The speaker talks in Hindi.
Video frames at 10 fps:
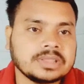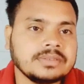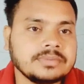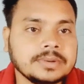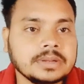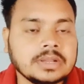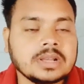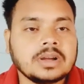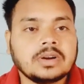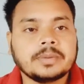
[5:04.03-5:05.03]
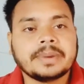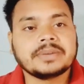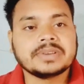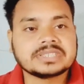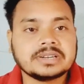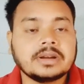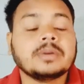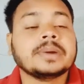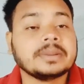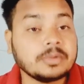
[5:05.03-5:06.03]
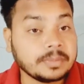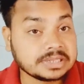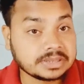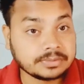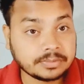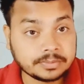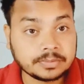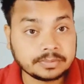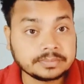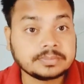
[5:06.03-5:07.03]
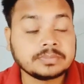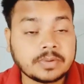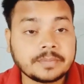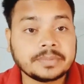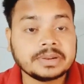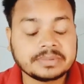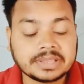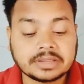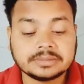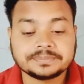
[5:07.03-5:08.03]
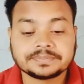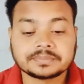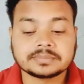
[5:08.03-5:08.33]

हुआ था और मैंने वेस्टर्न और मैंने मुंबई से फॉर्म फिलअप किया था